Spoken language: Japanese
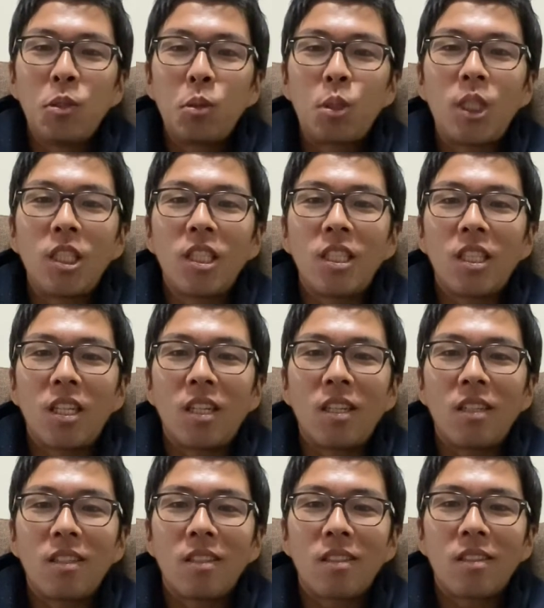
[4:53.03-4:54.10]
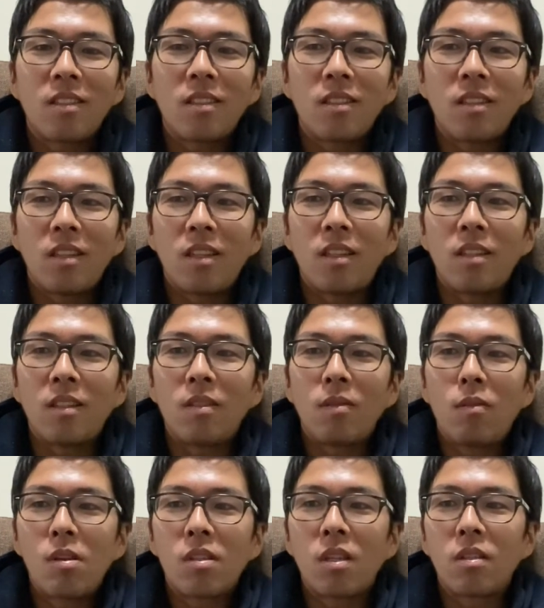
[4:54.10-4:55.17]
不思議な、えー、
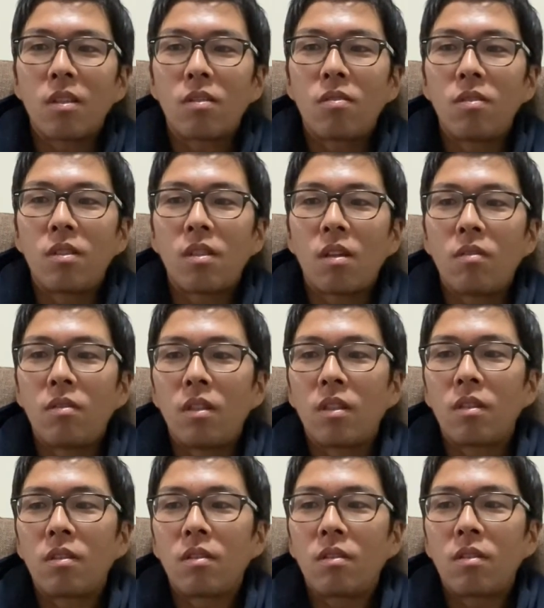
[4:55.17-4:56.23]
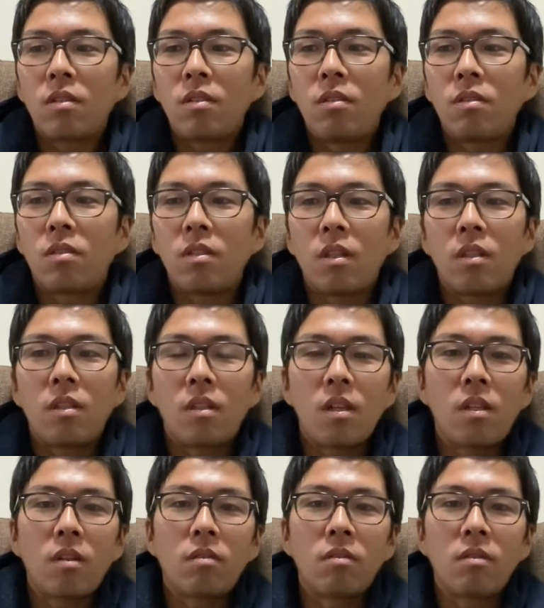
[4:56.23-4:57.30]
わざわざツイッターのねニュースで出
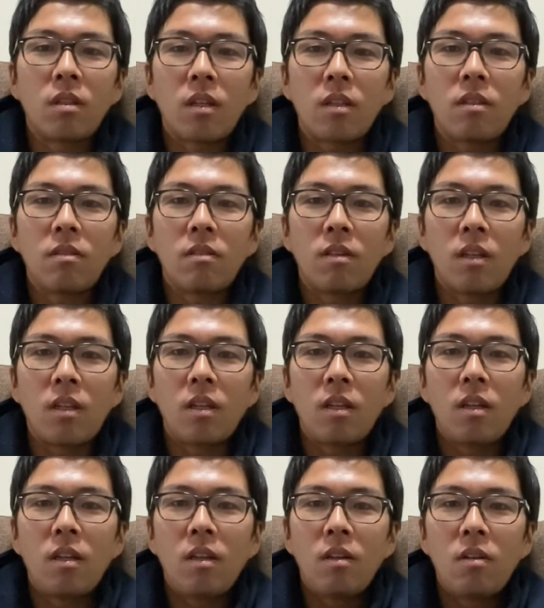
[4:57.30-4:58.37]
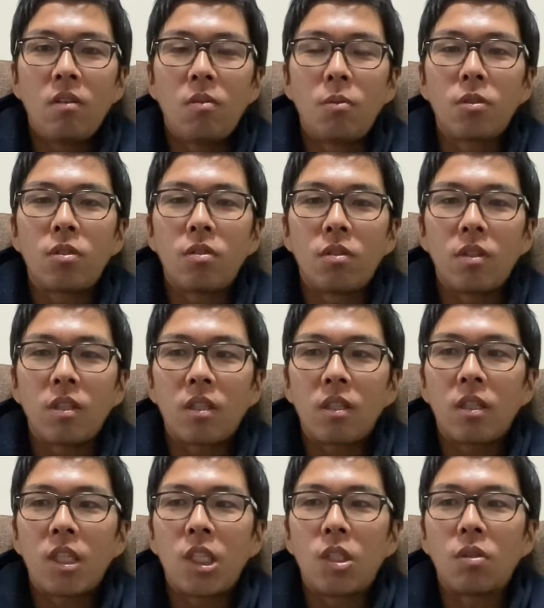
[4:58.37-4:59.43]
てくるんだっていうね面白い
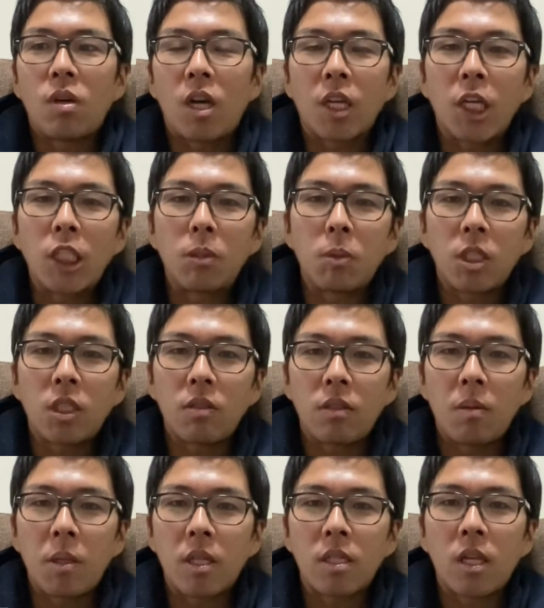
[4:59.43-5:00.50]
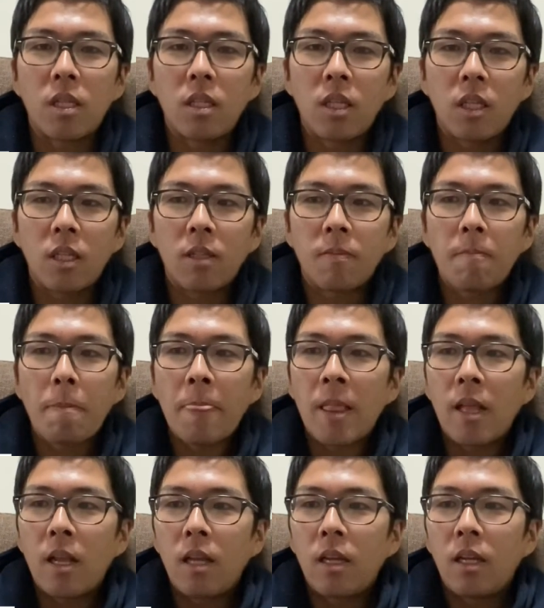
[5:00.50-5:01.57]
記事を発見しましたので皆さんに、
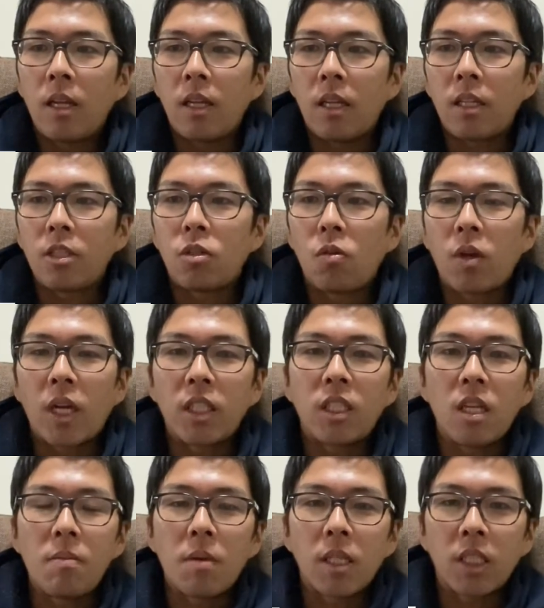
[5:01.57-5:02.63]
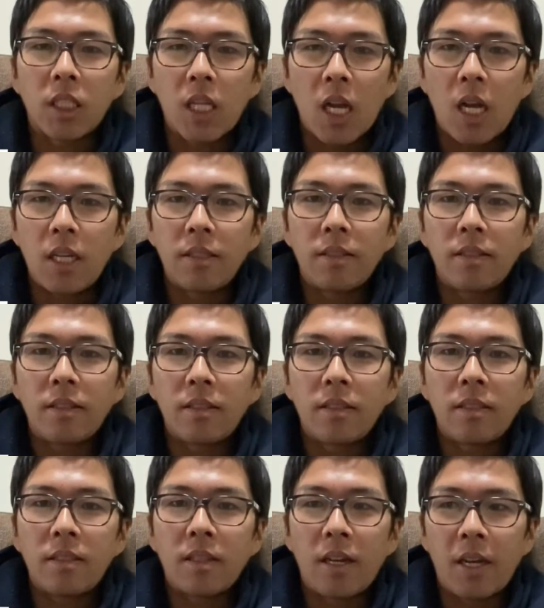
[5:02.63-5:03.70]
えー、紹介していました。
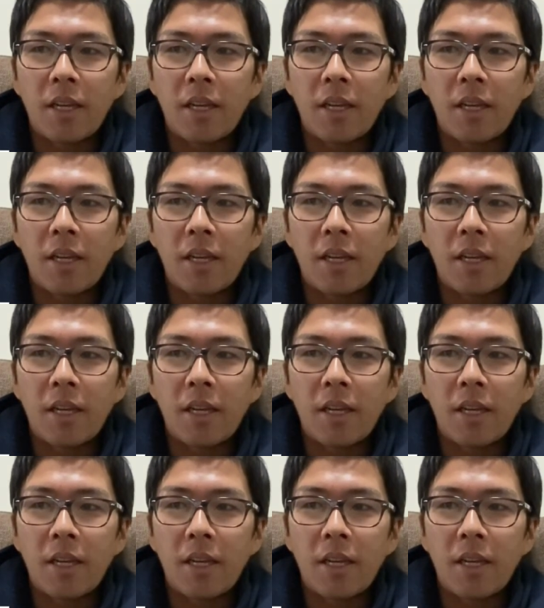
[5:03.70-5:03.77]
は